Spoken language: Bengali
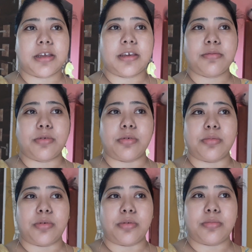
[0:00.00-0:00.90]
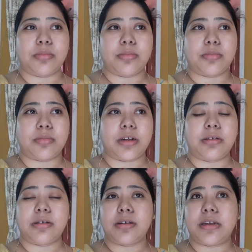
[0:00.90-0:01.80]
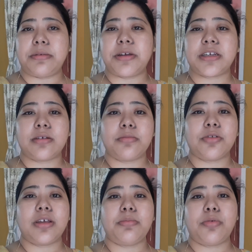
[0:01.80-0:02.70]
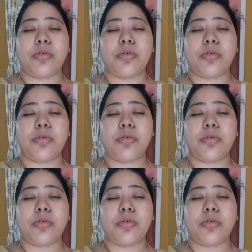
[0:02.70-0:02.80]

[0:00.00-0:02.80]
মানে কি বলবো মানে নিমেষের মধ্যেই